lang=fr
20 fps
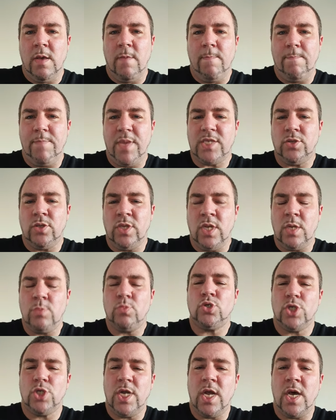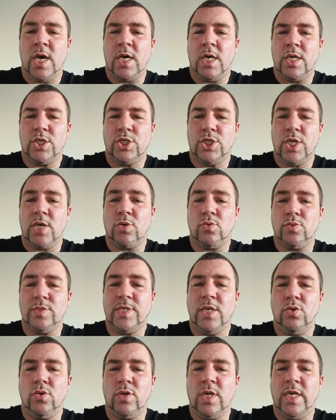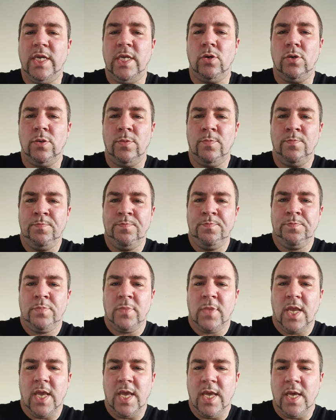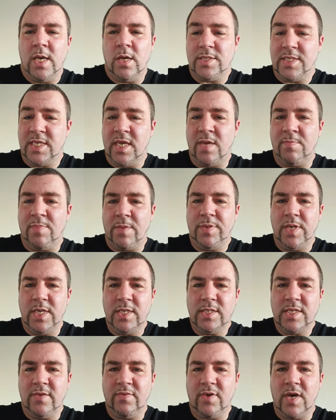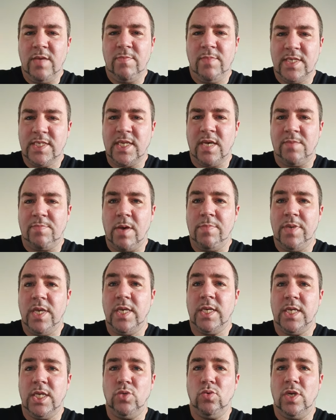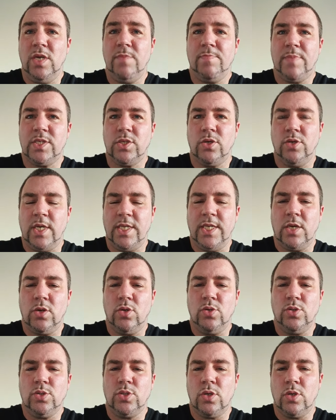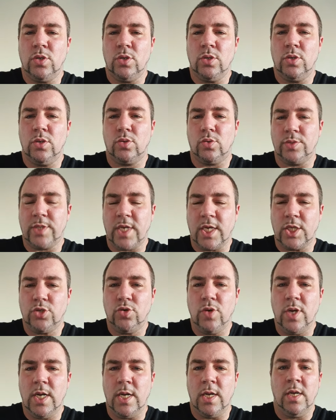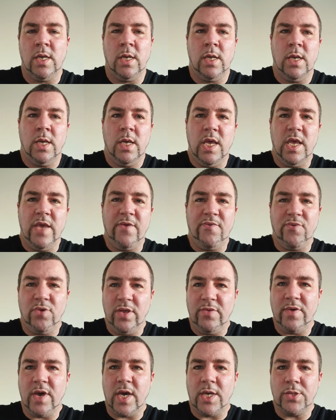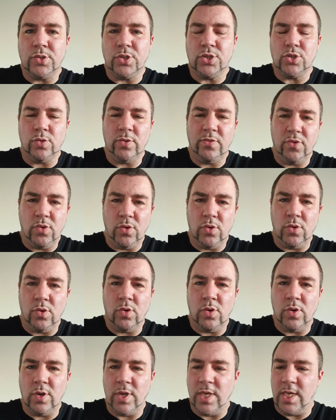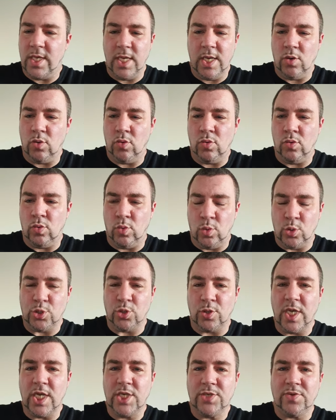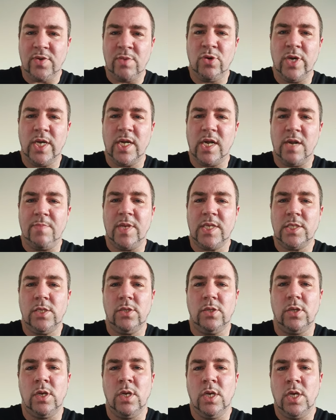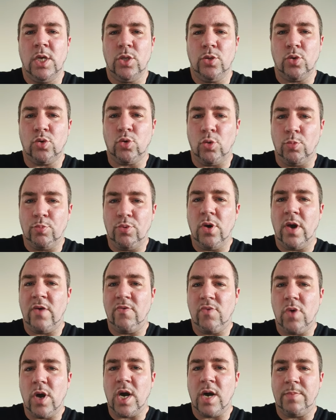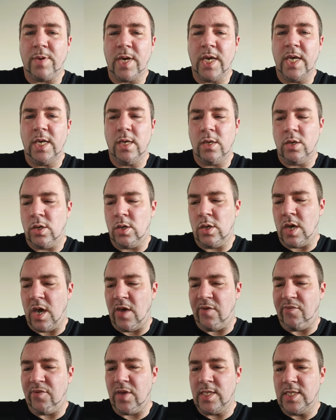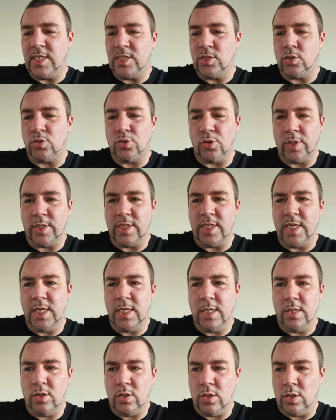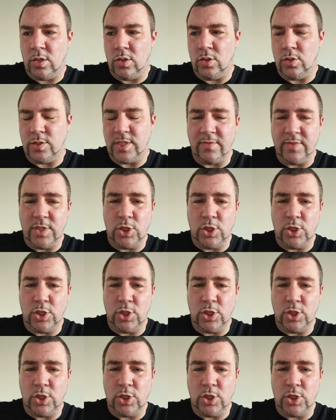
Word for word: personnellement, je la, je la conseille aux clients. Et euh, c'est un papier, c'est vrai, mais c'est un papier qui nous lie parce qu'il y a des clauses contractuelles il faut y faire attention, faut, et on, s'engage vraiment avec la personne. Donc on peut avoir après euh, affaire à des autorités, euh, le service